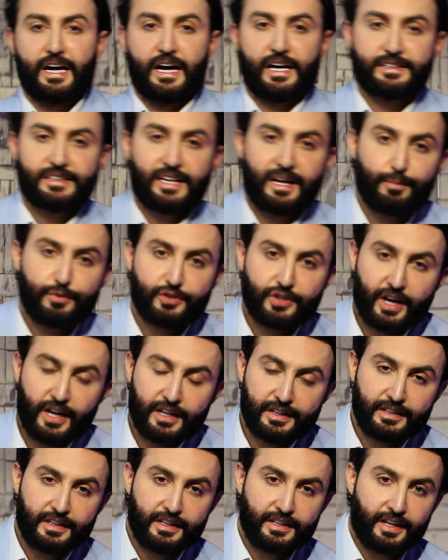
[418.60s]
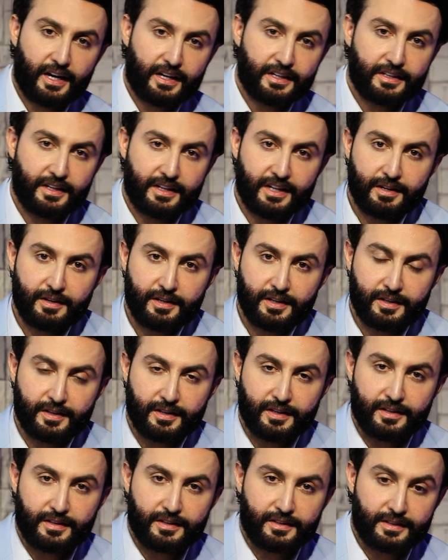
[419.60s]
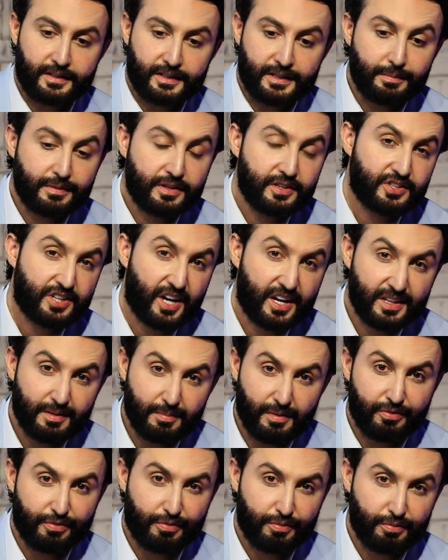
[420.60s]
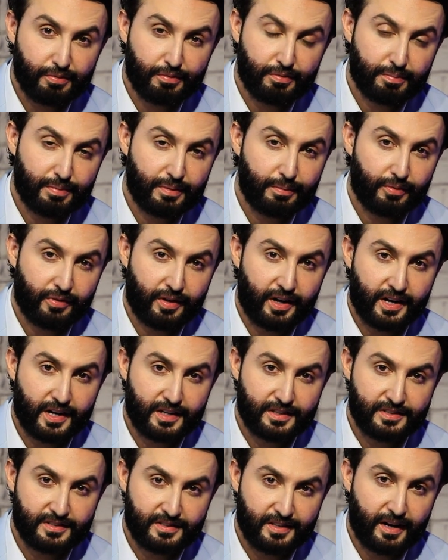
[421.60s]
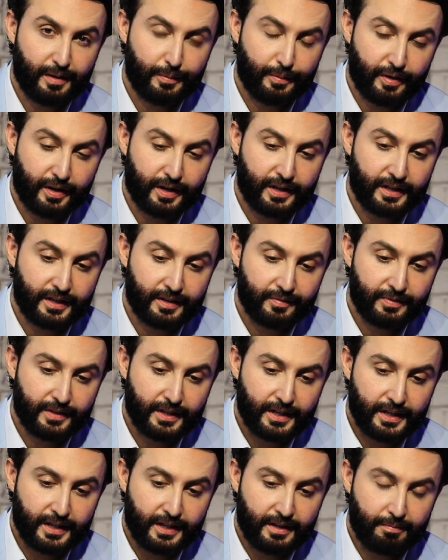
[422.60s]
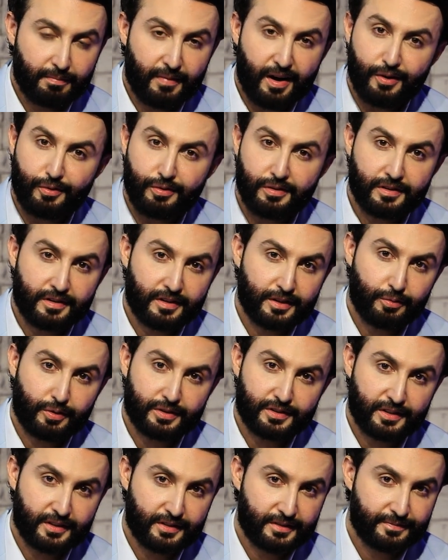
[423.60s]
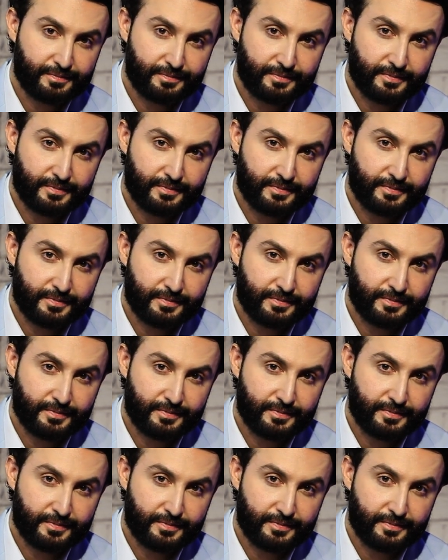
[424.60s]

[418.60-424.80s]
اعزائي المشاهدين يعني احنا آه، يمكن كان المفروض بالمظاهرات السابقه ما نقول نريد وطن،